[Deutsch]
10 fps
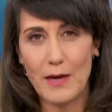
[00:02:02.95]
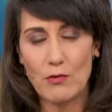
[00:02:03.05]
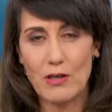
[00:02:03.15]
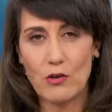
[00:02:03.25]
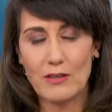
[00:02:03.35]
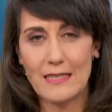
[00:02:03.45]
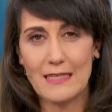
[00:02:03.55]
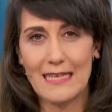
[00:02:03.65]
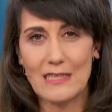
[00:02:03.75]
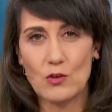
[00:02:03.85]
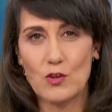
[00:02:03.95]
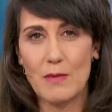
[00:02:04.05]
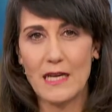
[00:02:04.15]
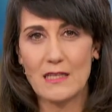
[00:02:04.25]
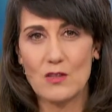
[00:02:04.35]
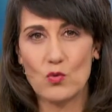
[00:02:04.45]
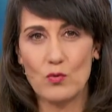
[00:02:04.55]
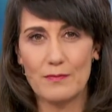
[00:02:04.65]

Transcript: Manuel Dontas sagt uns mehr dazu.